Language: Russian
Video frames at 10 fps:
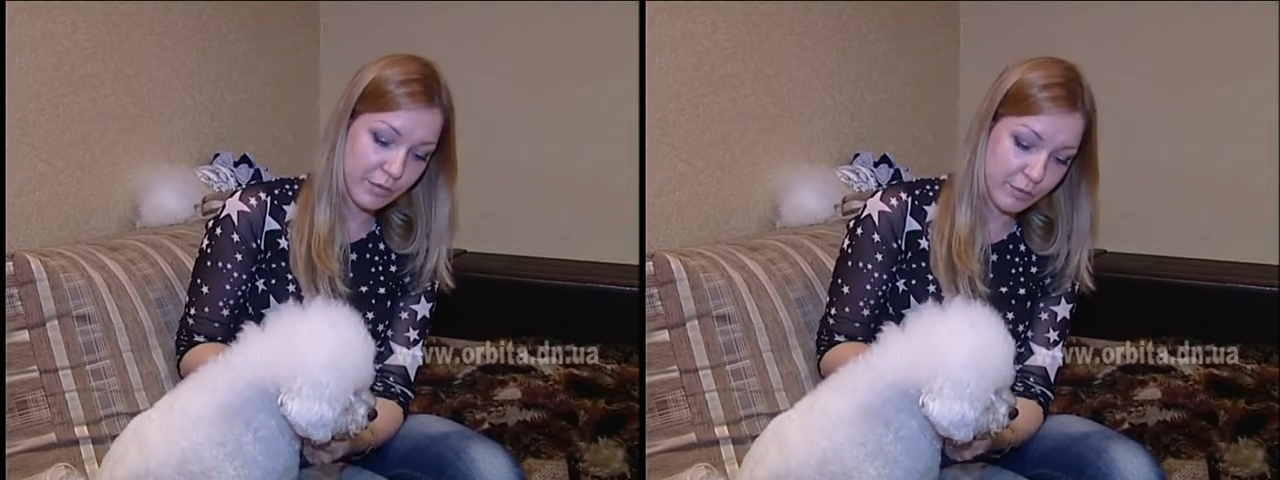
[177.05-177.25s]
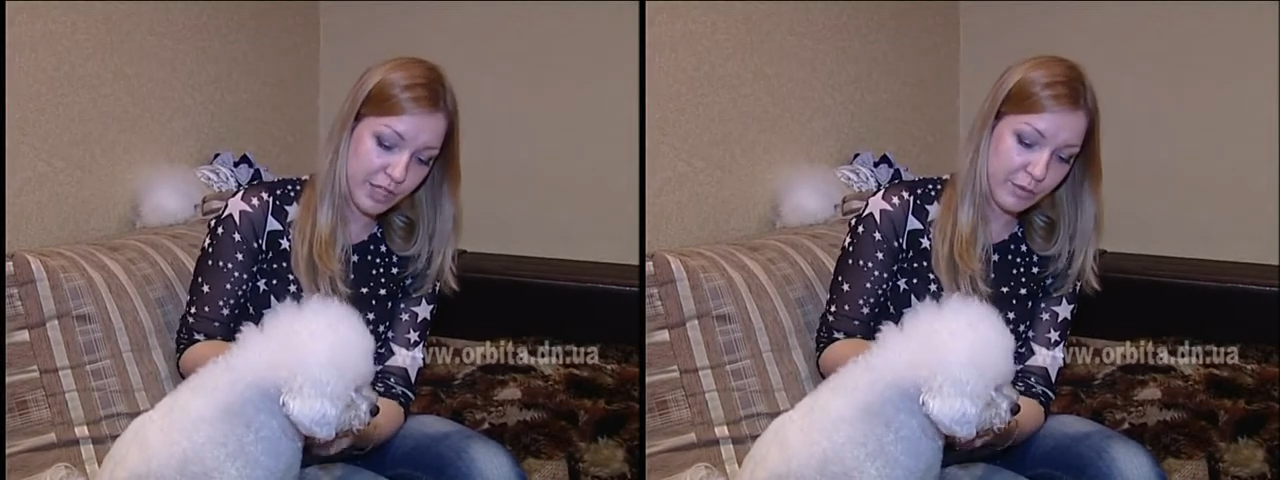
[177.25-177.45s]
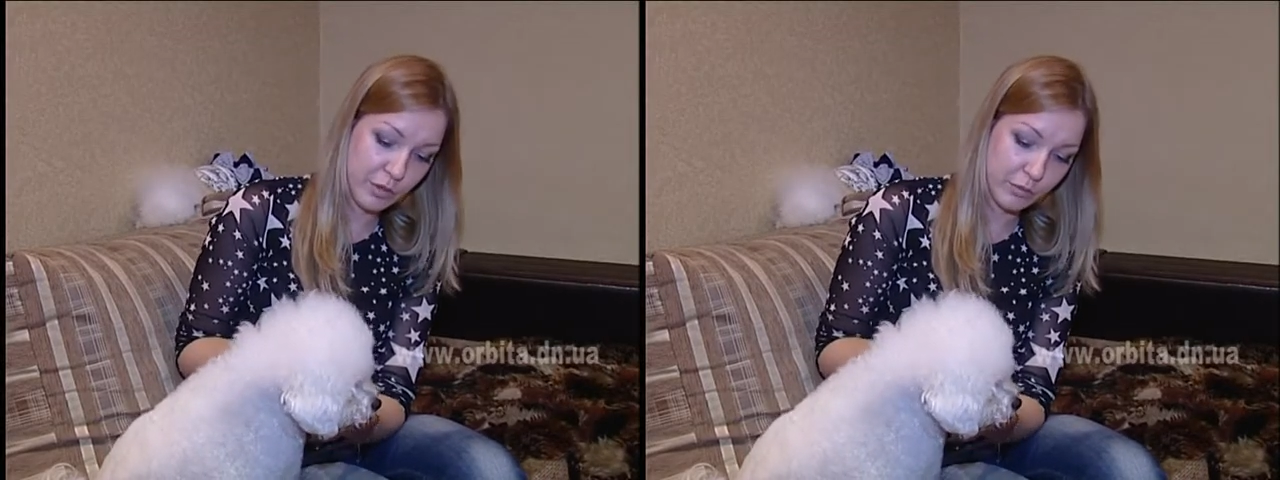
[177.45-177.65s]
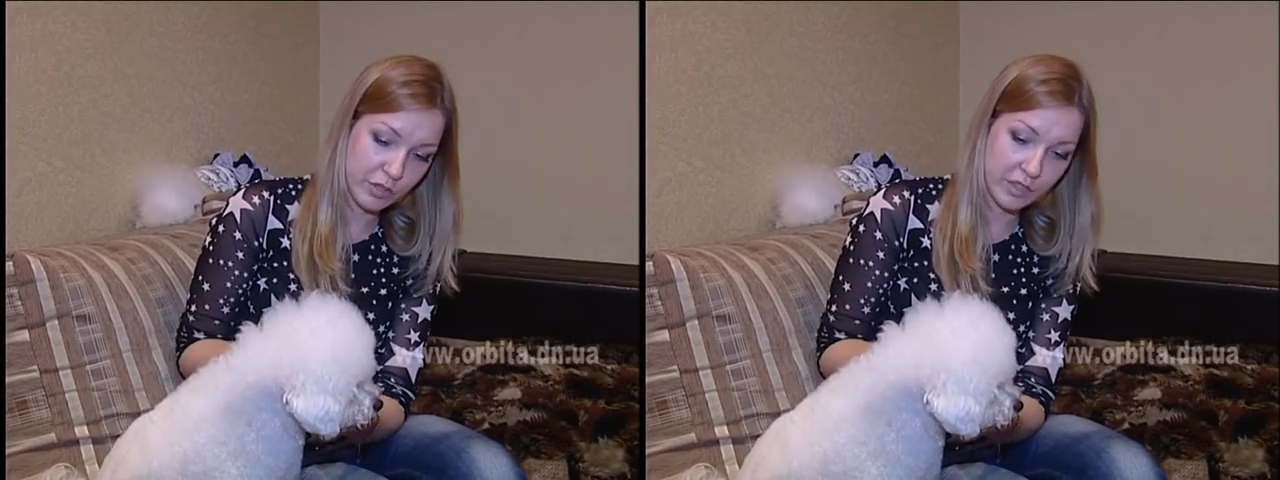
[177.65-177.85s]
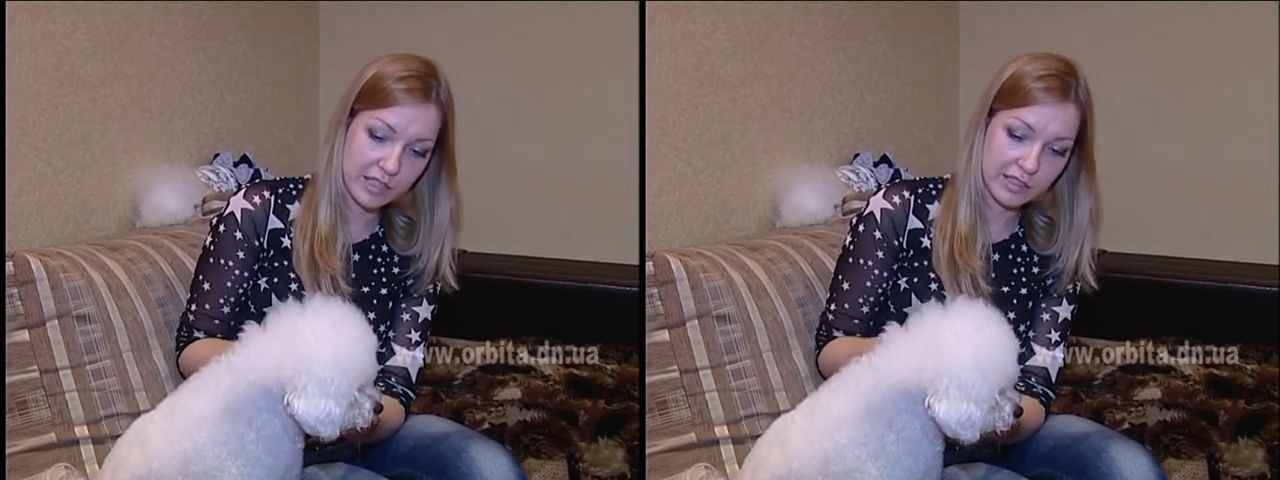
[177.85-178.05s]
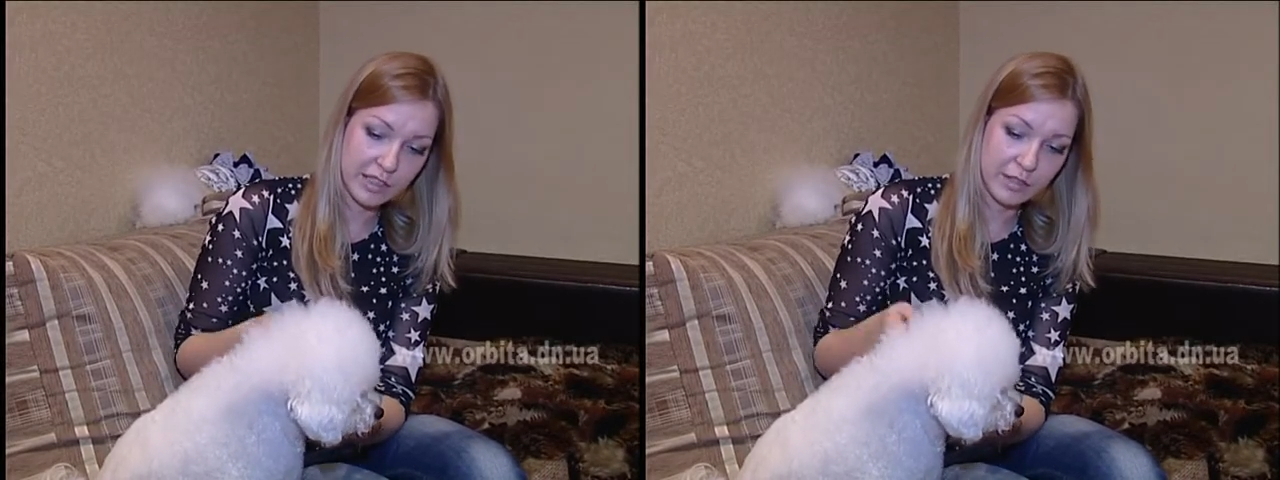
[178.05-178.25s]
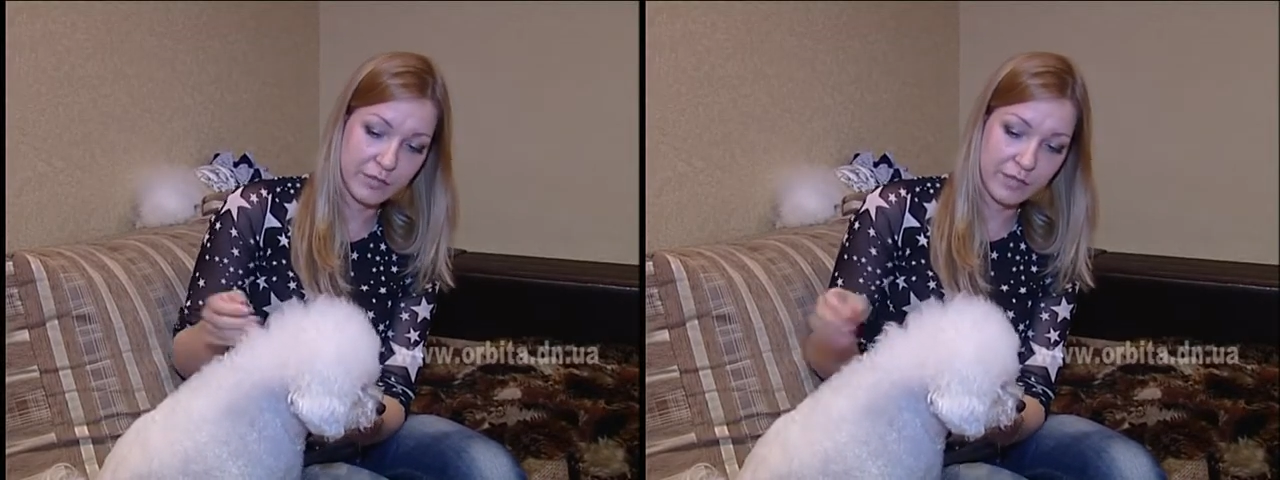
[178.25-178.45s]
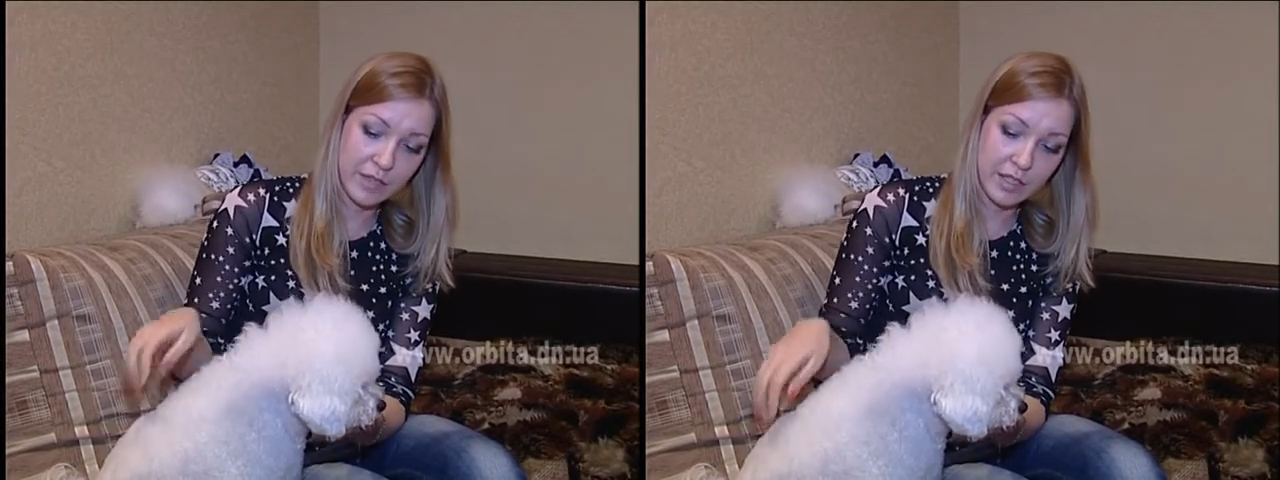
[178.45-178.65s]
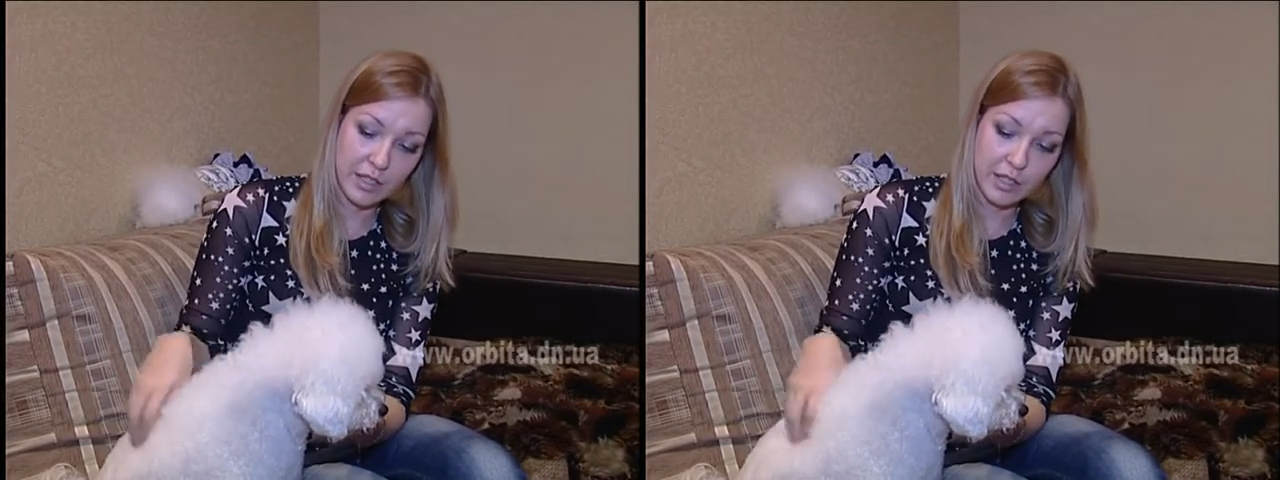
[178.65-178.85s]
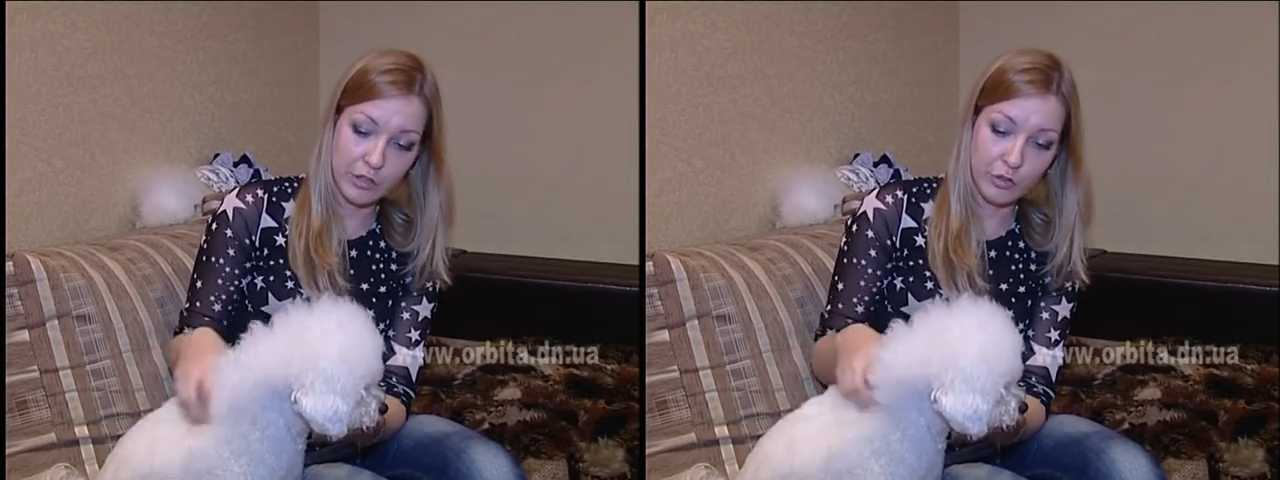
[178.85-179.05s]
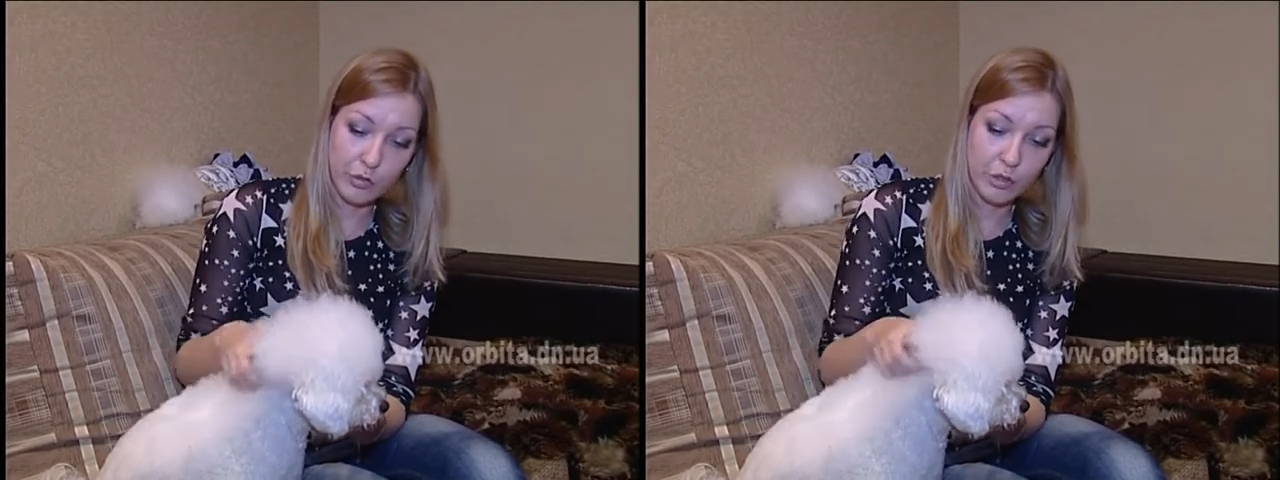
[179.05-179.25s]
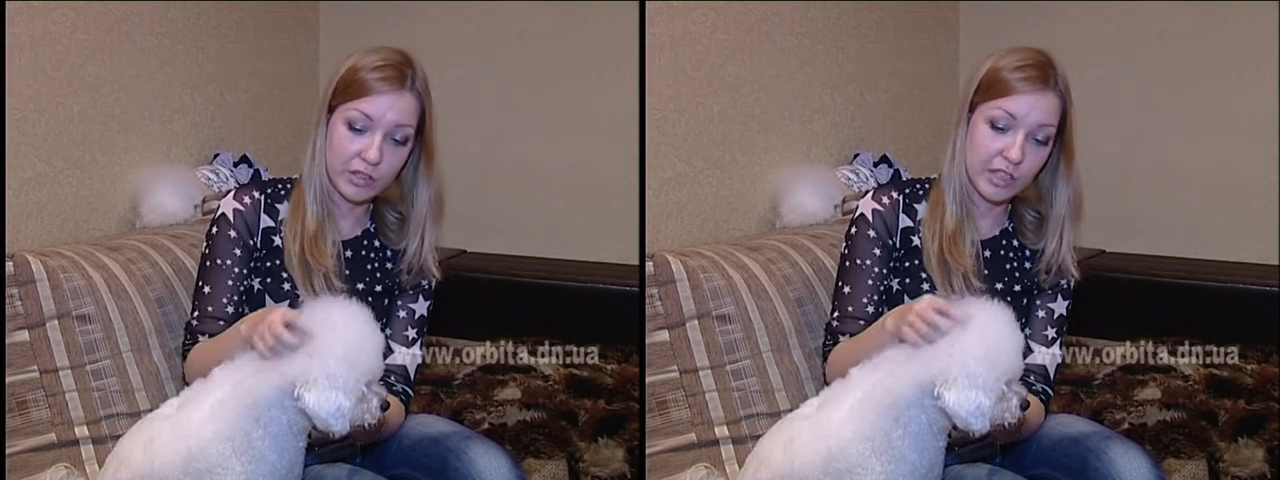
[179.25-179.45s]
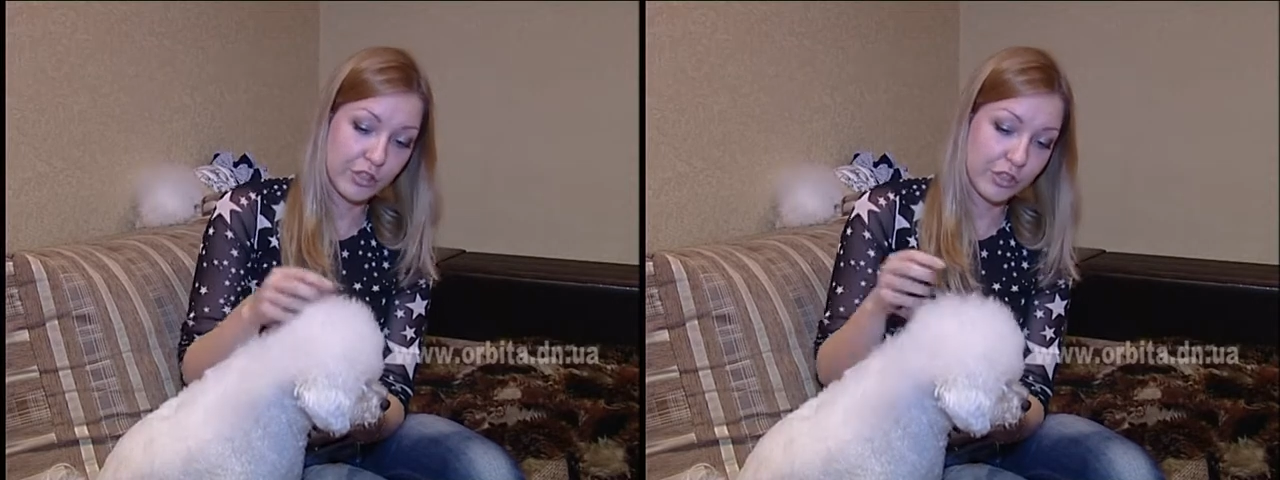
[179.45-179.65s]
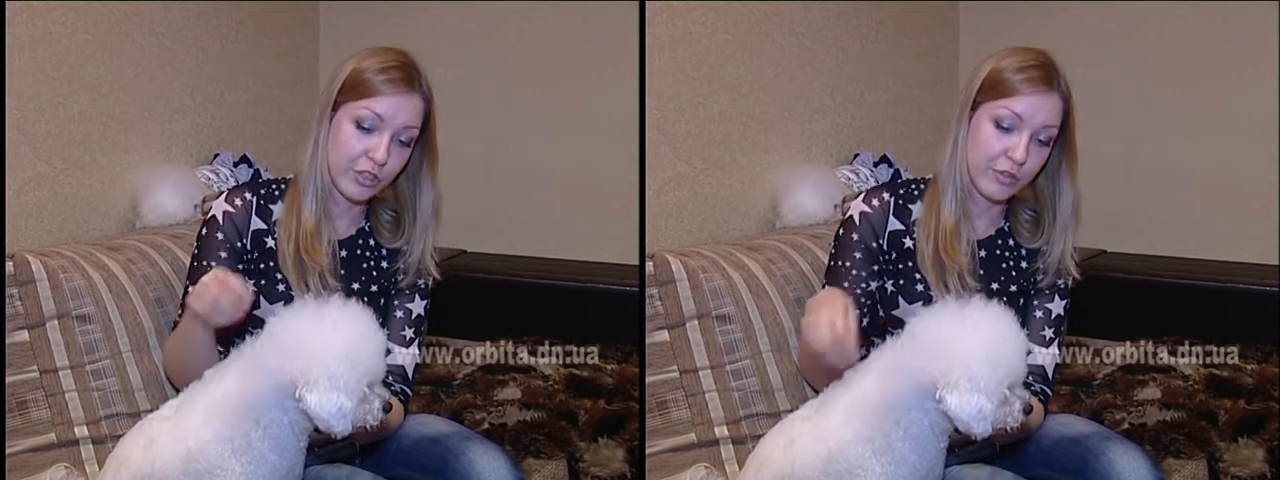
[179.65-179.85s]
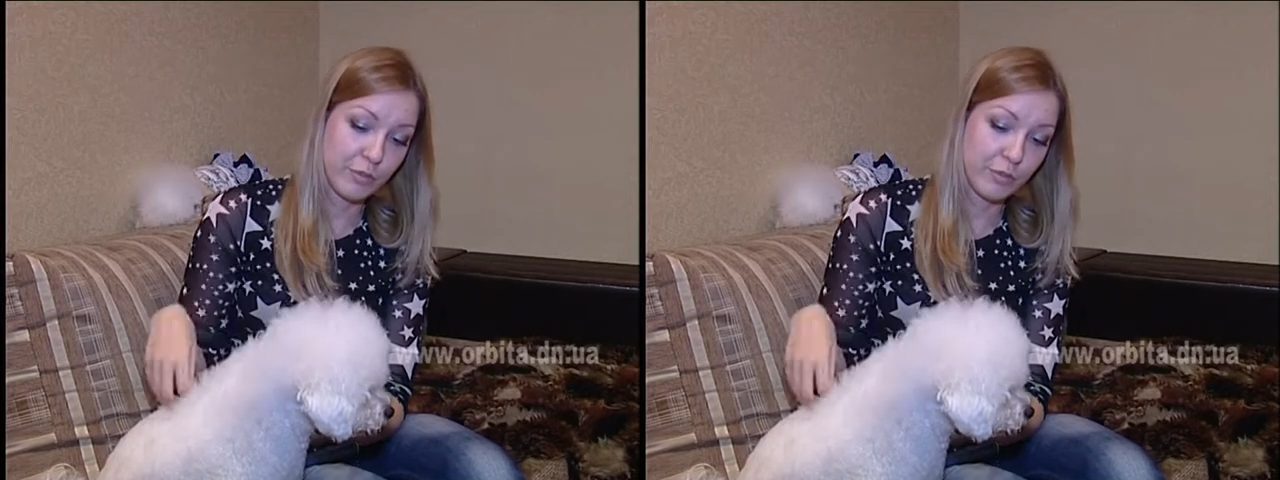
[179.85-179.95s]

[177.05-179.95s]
премиум класса, но также